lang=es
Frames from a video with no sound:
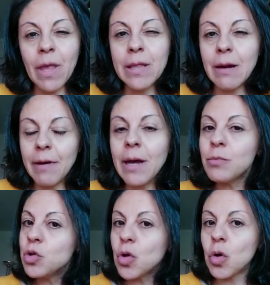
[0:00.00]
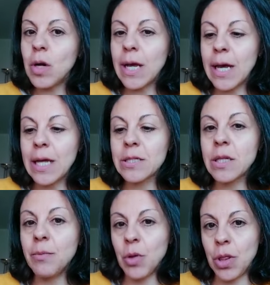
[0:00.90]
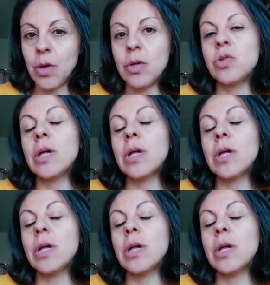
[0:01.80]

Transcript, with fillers: trabaja mucho con las emociones.